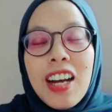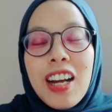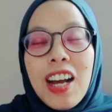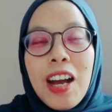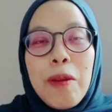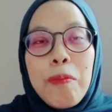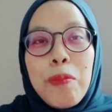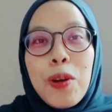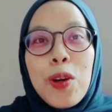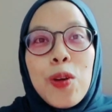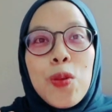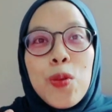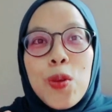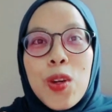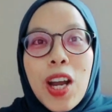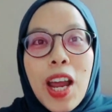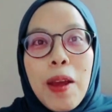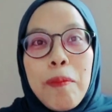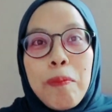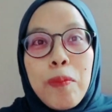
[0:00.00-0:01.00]
nggak
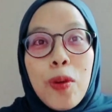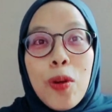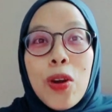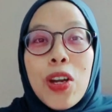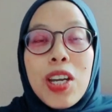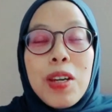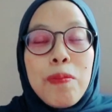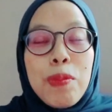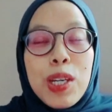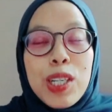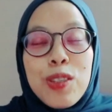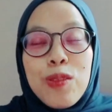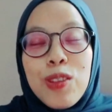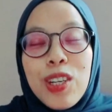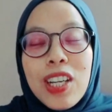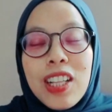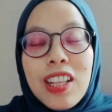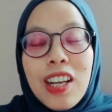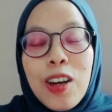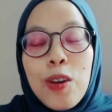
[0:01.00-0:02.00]
perlu ngepoin pas
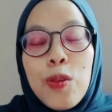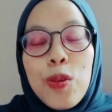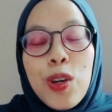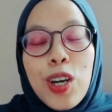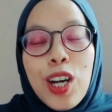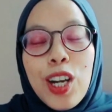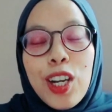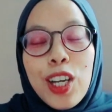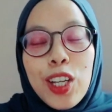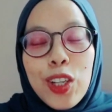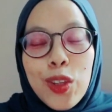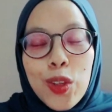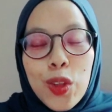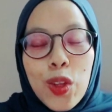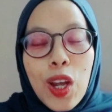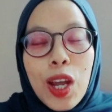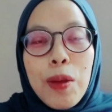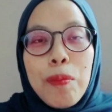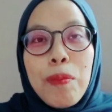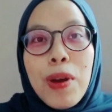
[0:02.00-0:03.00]
udah tahu kalau itu
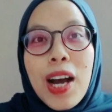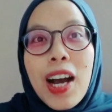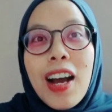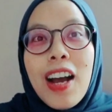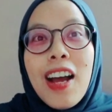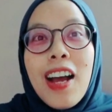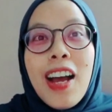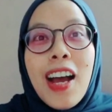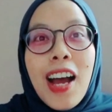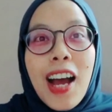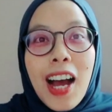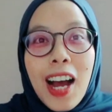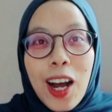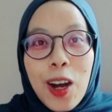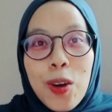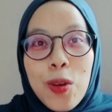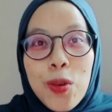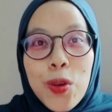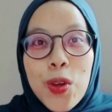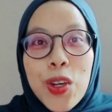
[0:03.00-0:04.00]
tuh emang
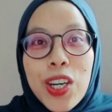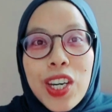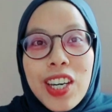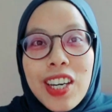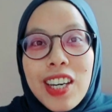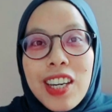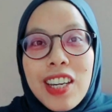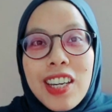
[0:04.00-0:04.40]
akun